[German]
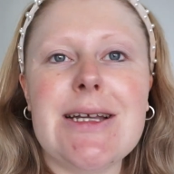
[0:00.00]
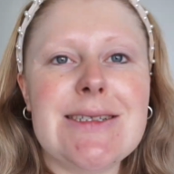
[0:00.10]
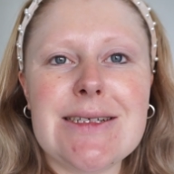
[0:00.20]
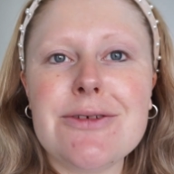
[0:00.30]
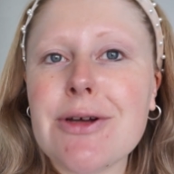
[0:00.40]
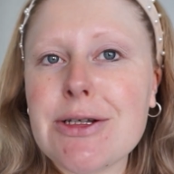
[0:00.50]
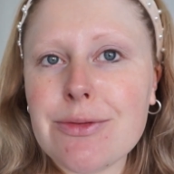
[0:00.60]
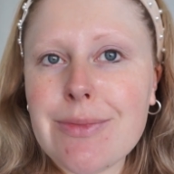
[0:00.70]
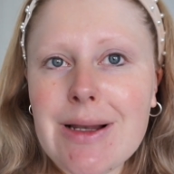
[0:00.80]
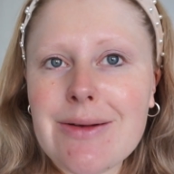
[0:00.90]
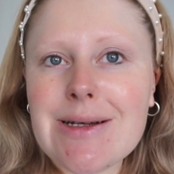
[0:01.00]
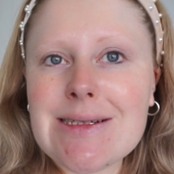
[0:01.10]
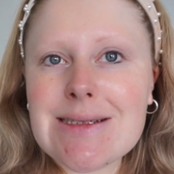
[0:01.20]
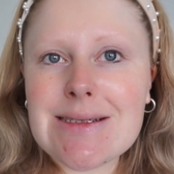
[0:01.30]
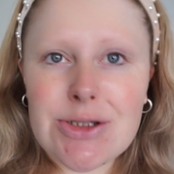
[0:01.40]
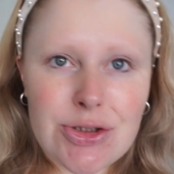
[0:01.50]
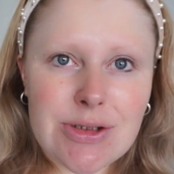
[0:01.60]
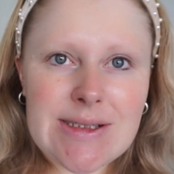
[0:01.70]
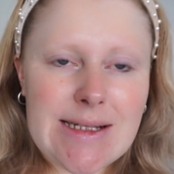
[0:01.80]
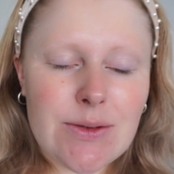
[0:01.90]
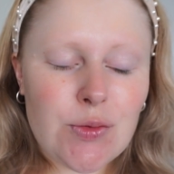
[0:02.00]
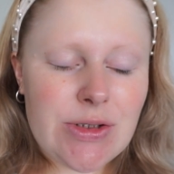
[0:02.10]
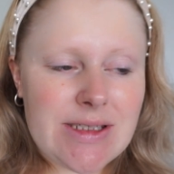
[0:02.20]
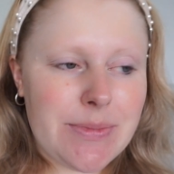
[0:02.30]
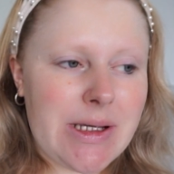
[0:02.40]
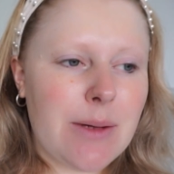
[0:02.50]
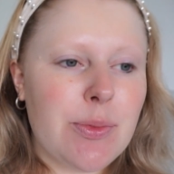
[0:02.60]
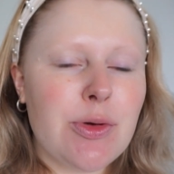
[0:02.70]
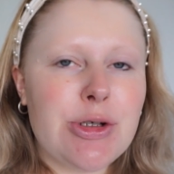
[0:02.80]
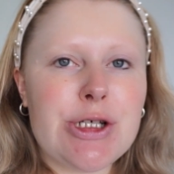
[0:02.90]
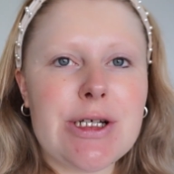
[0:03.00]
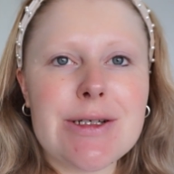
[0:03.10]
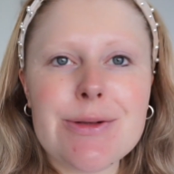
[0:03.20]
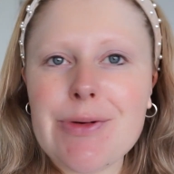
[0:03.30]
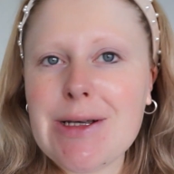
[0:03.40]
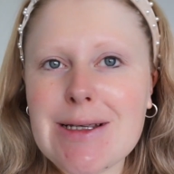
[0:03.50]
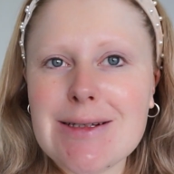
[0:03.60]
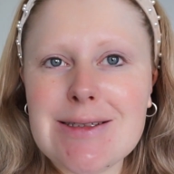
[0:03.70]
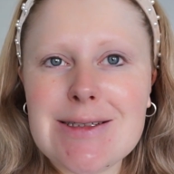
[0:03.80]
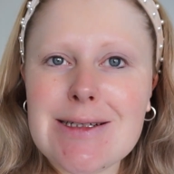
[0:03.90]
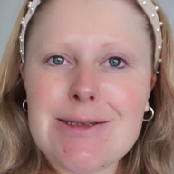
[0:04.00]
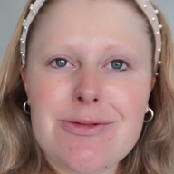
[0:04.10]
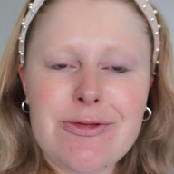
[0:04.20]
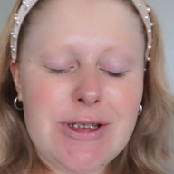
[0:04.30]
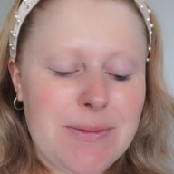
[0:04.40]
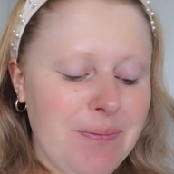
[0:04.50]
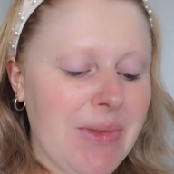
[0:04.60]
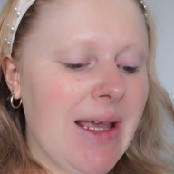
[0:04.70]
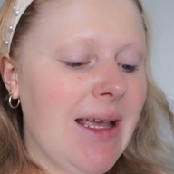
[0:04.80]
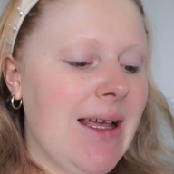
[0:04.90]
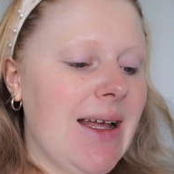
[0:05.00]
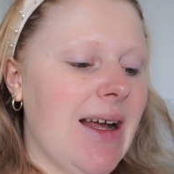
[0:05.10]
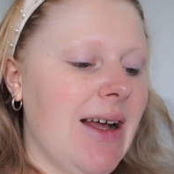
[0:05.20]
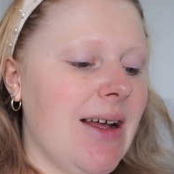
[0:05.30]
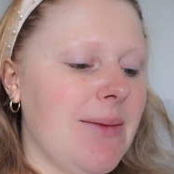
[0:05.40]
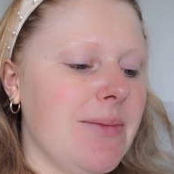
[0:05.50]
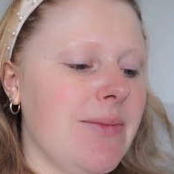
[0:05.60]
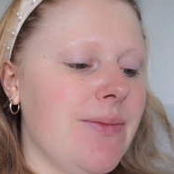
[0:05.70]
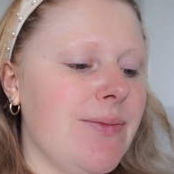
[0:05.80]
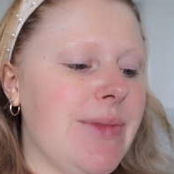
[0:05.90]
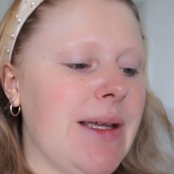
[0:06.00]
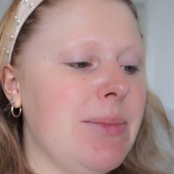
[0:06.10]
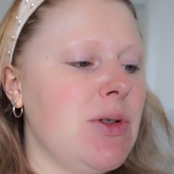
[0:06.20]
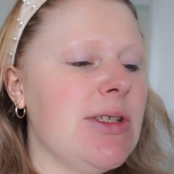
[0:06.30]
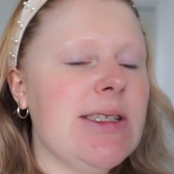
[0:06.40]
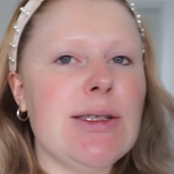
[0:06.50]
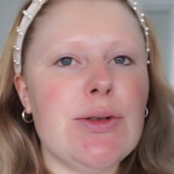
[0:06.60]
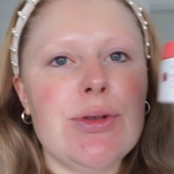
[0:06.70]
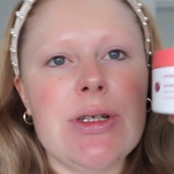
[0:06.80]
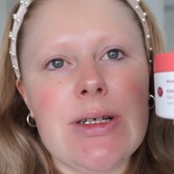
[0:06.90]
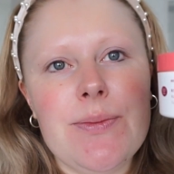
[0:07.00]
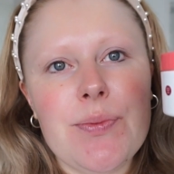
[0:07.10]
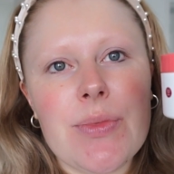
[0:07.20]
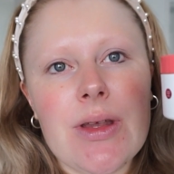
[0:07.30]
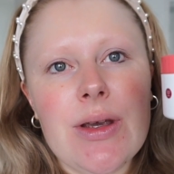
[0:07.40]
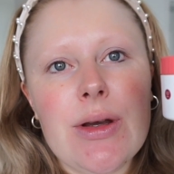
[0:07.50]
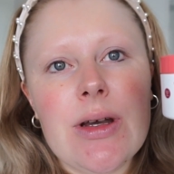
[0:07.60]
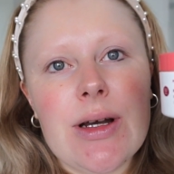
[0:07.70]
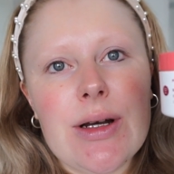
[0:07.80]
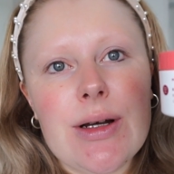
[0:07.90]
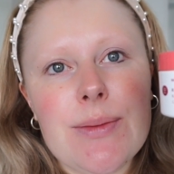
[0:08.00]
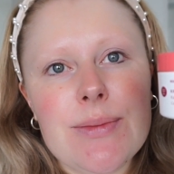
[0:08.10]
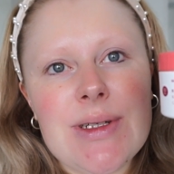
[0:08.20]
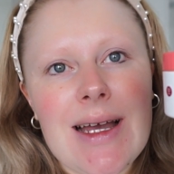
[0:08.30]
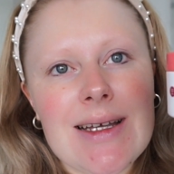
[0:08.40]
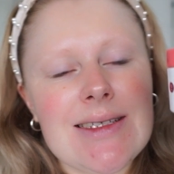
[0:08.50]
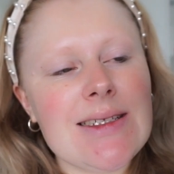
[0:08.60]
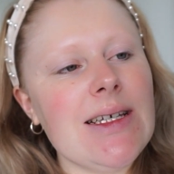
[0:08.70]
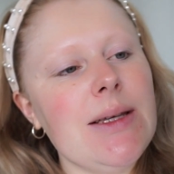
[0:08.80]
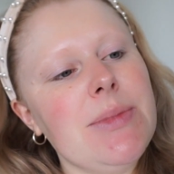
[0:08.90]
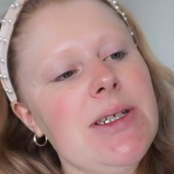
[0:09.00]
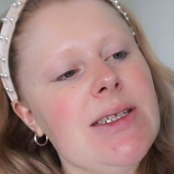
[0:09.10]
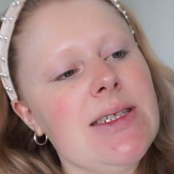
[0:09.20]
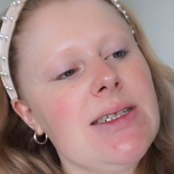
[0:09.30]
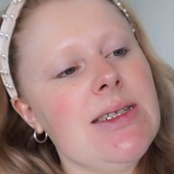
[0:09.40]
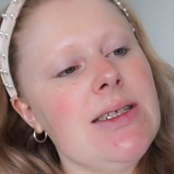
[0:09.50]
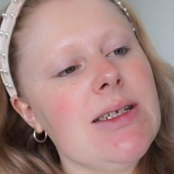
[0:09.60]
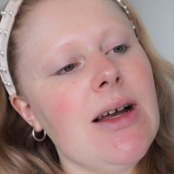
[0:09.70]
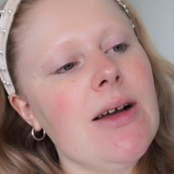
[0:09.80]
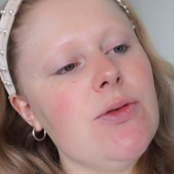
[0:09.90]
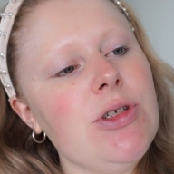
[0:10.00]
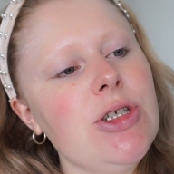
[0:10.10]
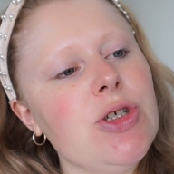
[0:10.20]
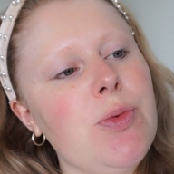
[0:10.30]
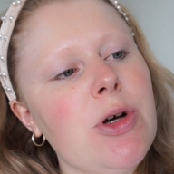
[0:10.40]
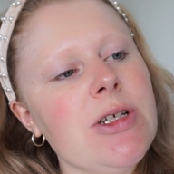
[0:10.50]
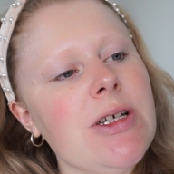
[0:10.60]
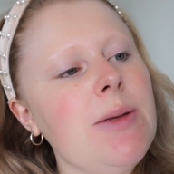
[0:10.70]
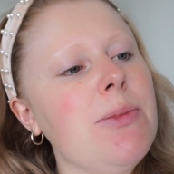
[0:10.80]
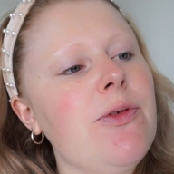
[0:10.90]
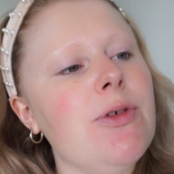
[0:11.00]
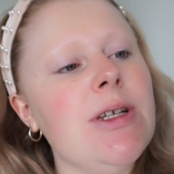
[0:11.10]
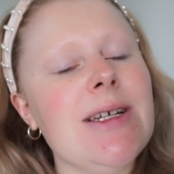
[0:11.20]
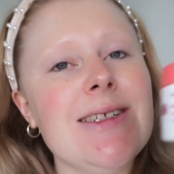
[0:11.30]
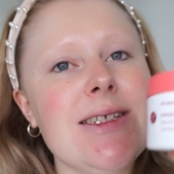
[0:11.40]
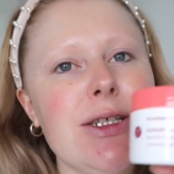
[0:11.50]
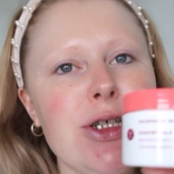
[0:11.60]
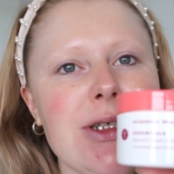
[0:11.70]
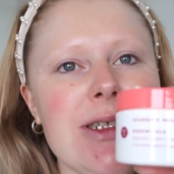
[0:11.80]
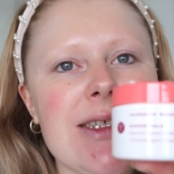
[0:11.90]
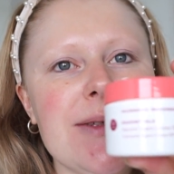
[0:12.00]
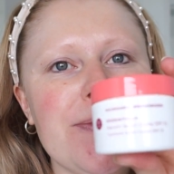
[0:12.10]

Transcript: Es entfernt normalerweise schon sehr gut diese Make-up-Rückstände, war ich wirklich sehr zufrieden. Ähm, dann benutze ich so eine ähm, Tagescreme, das ist hier die Carotin Sportcreme von Essentials